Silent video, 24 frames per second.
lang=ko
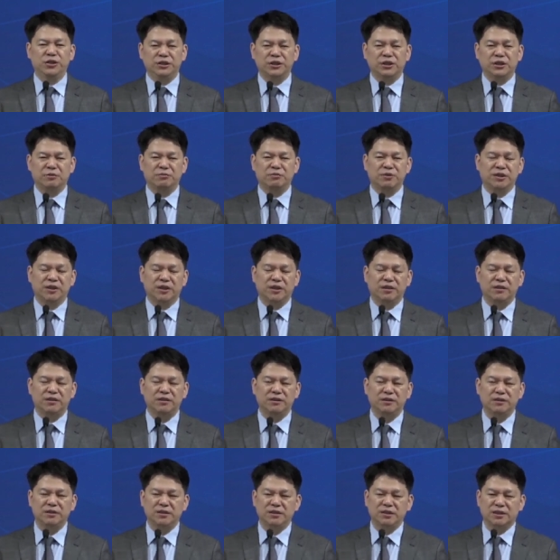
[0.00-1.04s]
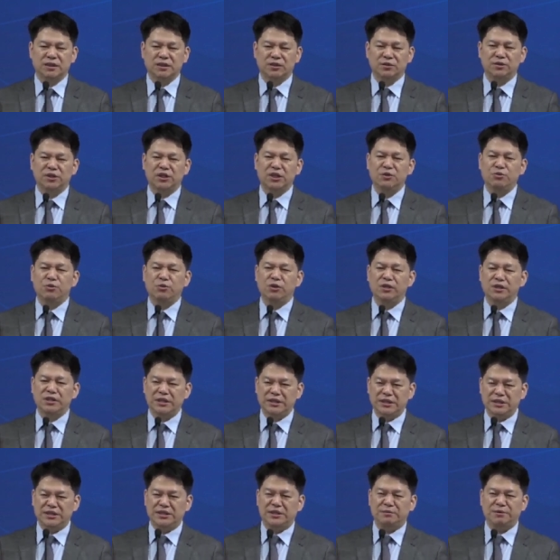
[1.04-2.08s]
지킵니다. 그리고 2월
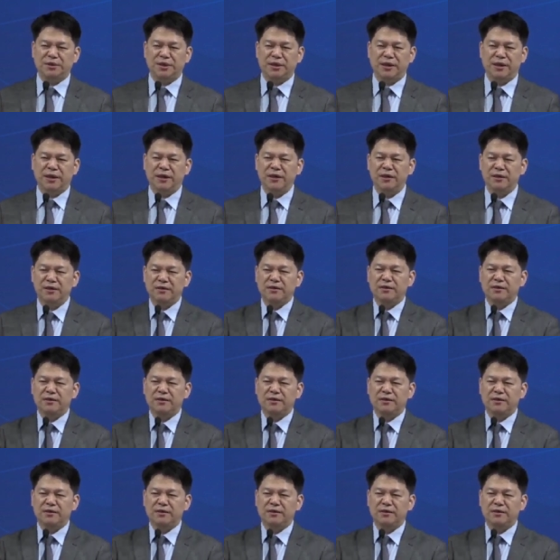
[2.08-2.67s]
20일에